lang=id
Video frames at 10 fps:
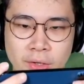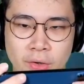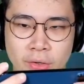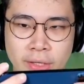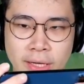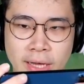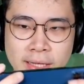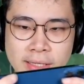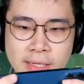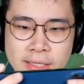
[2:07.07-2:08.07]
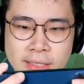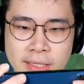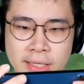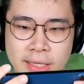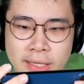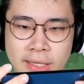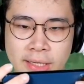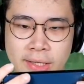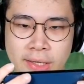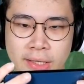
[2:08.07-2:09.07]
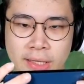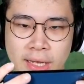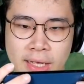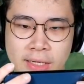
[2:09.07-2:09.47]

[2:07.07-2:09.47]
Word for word: Oke guys, jadi di sini kita